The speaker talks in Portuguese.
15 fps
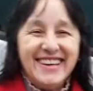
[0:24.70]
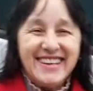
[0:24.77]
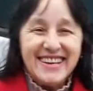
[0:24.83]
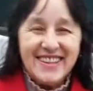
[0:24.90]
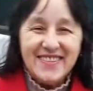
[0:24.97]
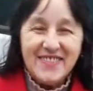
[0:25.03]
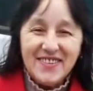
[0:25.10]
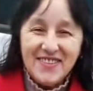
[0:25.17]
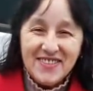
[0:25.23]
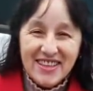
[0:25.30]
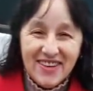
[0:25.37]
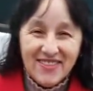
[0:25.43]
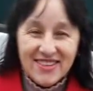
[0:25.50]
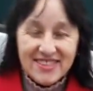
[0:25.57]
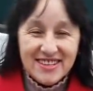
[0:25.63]
Queremos
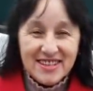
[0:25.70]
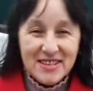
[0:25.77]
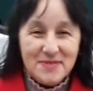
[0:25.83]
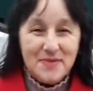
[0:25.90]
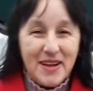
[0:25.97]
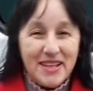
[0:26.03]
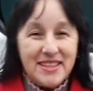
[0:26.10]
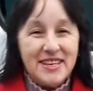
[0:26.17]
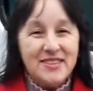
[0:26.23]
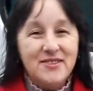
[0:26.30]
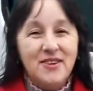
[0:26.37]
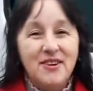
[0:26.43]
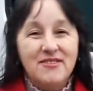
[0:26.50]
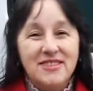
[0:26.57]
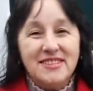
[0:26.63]
convidar vocês para ir de
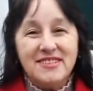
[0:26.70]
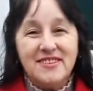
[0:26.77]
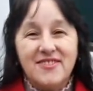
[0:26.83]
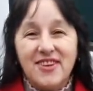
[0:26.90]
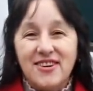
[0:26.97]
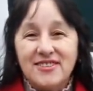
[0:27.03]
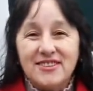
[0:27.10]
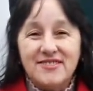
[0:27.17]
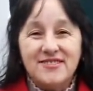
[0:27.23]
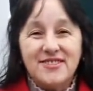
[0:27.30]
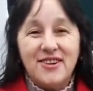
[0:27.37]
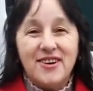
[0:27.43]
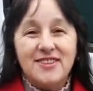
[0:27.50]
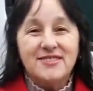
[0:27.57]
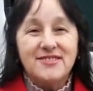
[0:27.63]
novo nesse vlog com
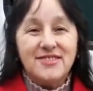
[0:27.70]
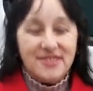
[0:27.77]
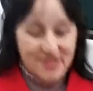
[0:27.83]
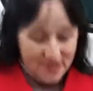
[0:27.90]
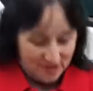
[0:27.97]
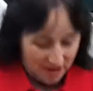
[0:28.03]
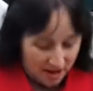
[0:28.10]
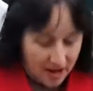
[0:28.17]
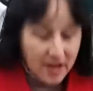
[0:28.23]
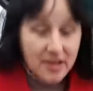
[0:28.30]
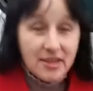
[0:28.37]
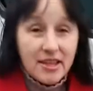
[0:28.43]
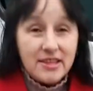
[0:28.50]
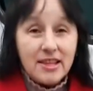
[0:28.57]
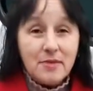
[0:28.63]
nós, durante
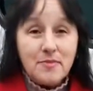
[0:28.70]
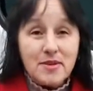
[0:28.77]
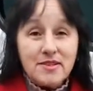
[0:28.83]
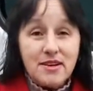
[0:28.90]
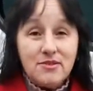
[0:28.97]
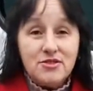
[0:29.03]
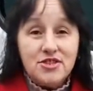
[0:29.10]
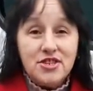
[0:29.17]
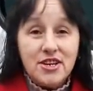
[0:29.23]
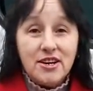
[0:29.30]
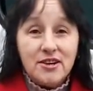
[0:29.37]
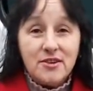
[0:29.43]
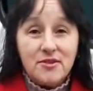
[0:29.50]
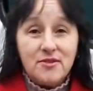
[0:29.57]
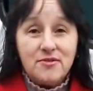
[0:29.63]
tentar passar o dia
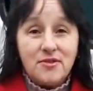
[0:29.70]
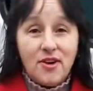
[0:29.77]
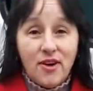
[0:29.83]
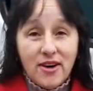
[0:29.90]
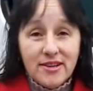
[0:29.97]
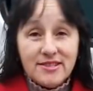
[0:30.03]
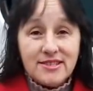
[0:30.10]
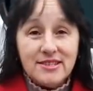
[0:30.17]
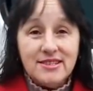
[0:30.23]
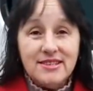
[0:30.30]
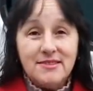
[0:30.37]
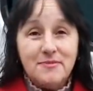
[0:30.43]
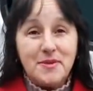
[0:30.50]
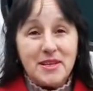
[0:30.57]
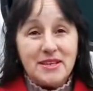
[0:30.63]
com nós,
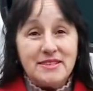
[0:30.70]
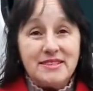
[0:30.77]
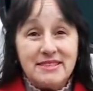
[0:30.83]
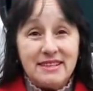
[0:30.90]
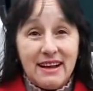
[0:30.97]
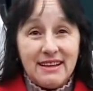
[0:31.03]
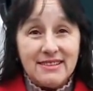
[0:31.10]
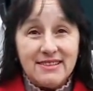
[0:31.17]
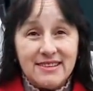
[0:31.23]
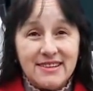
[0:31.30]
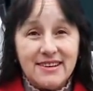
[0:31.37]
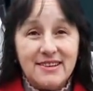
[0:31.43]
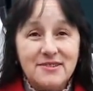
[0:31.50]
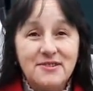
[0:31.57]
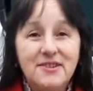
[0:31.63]
pelas estradas, né,
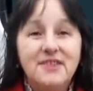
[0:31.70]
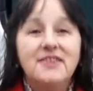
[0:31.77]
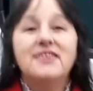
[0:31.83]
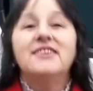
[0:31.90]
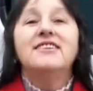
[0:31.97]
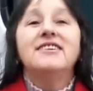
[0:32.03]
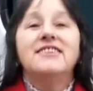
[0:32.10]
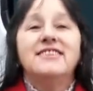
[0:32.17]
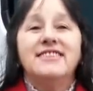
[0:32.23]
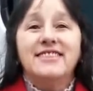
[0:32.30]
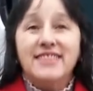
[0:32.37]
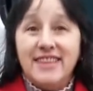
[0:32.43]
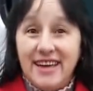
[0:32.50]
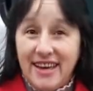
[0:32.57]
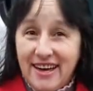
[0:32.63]
Calu?
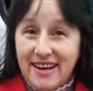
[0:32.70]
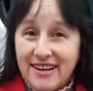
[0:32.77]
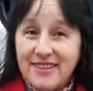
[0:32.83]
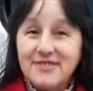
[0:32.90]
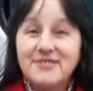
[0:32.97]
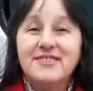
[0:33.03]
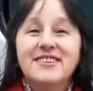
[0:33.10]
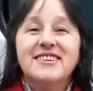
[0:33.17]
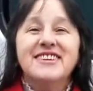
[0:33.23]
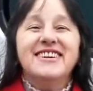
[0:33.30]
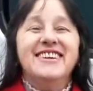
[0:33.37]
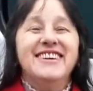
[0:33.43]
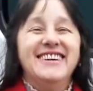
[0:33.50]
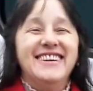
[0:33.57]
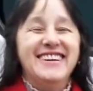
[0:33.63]
Isso aí. É, Calu?
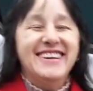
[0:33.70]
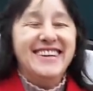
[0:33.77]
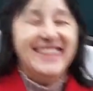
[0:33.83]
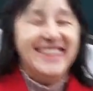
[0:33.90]
Isso aí.